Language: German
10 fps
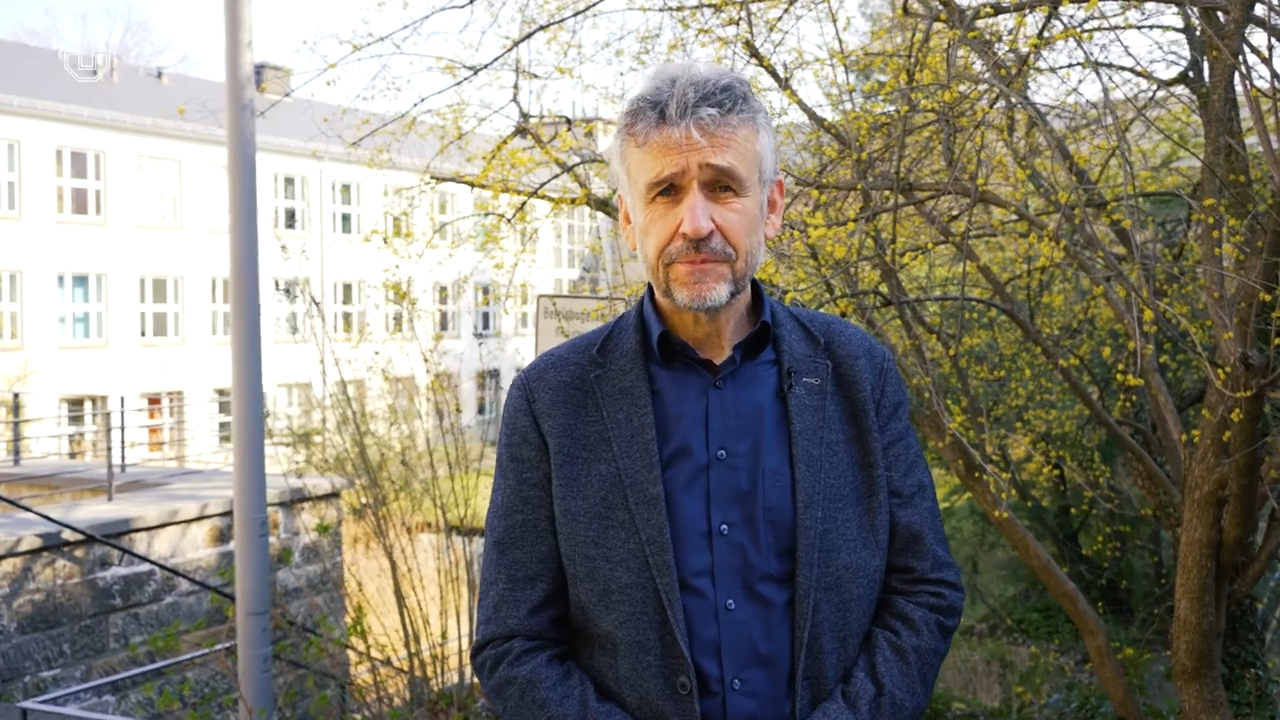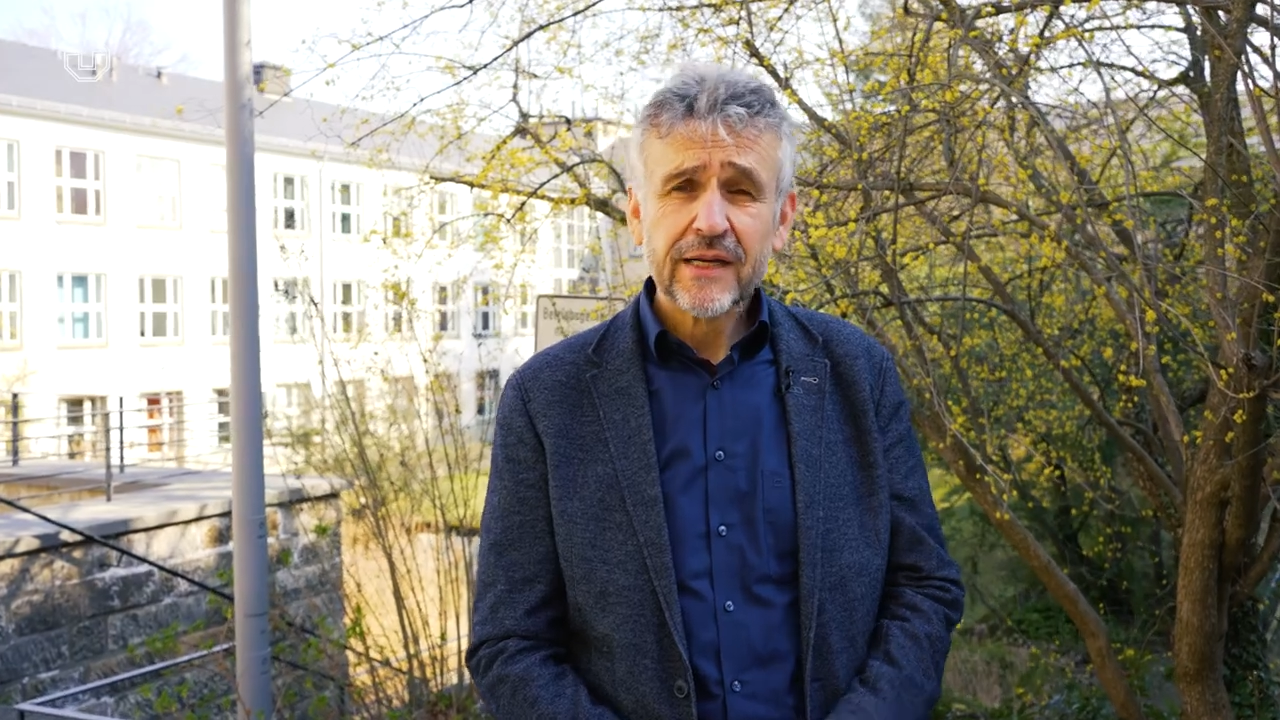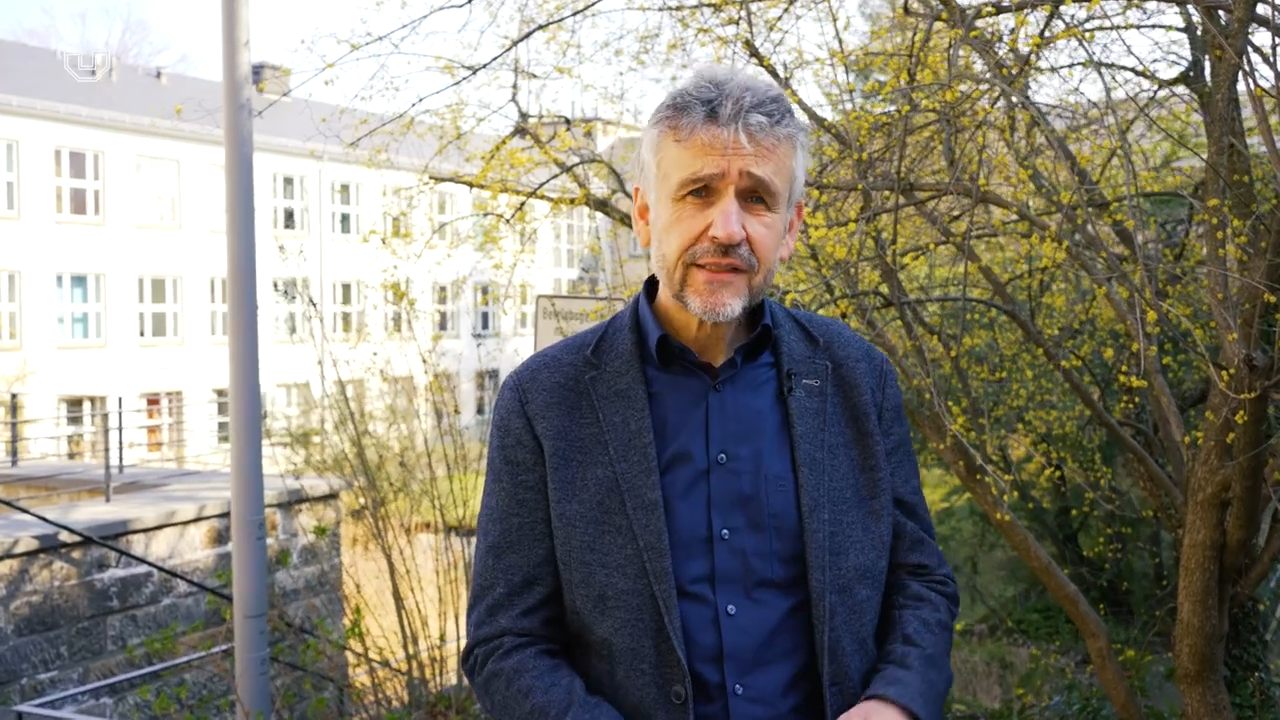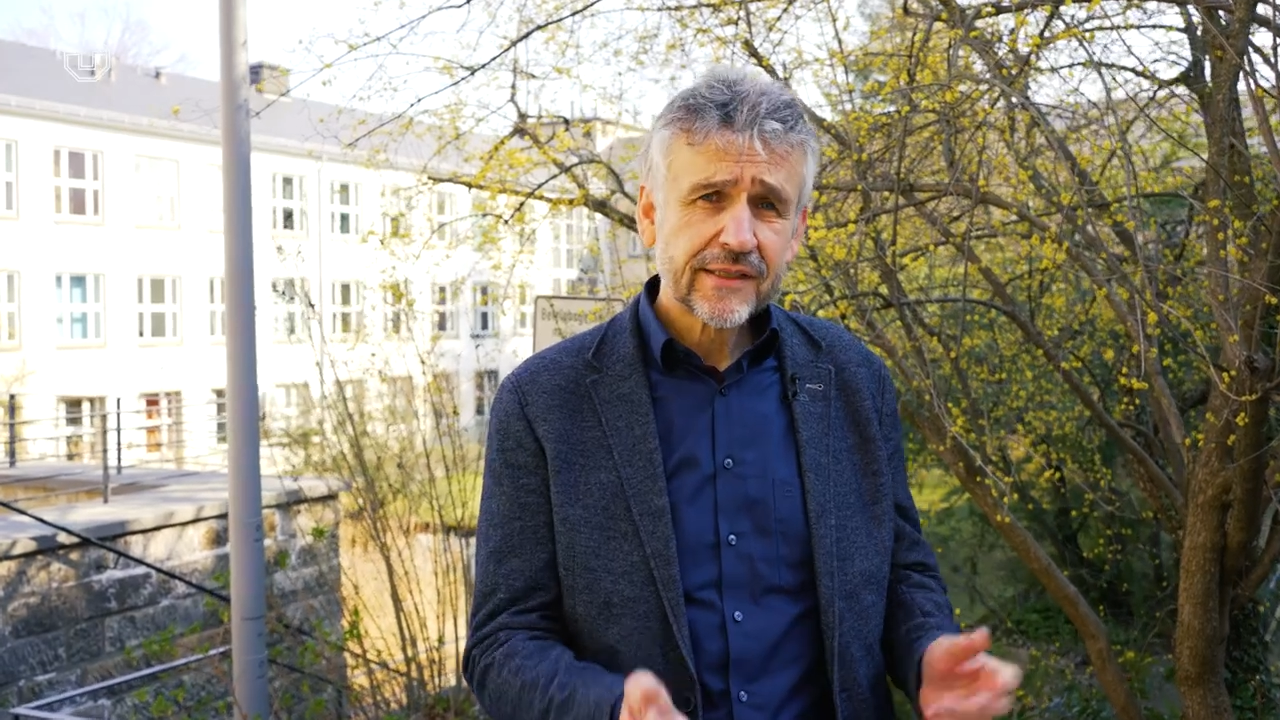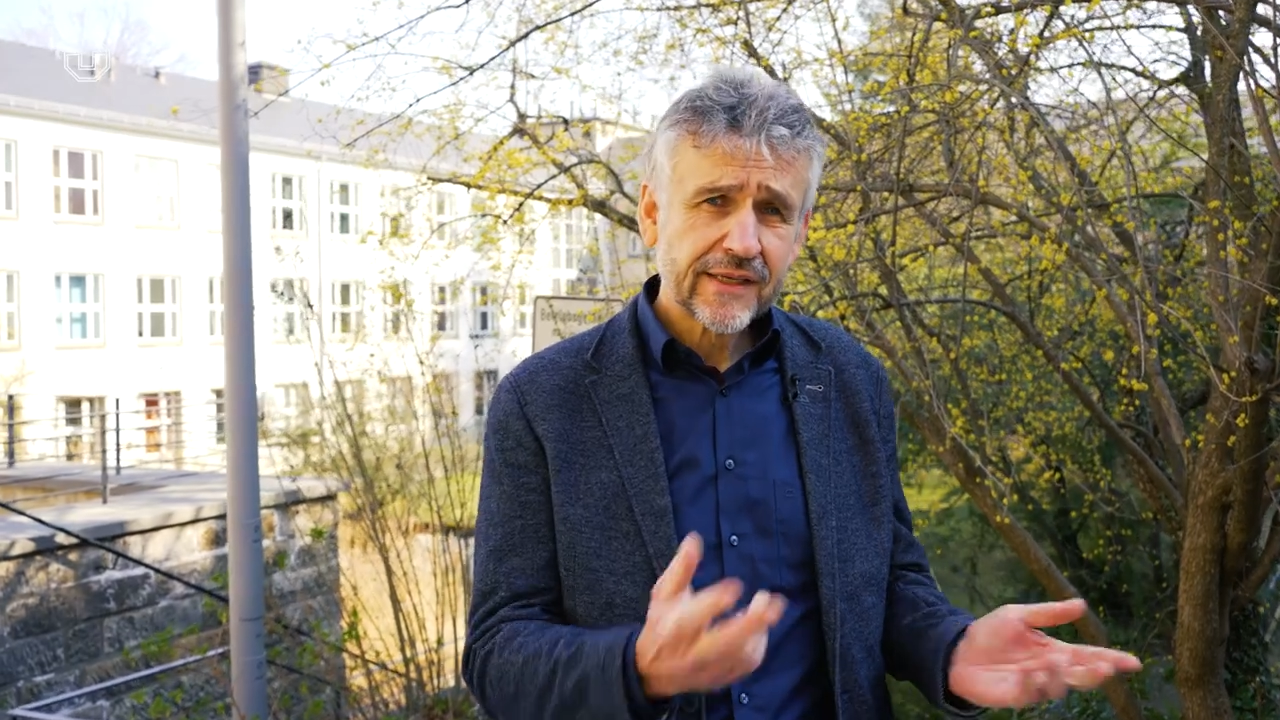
Manche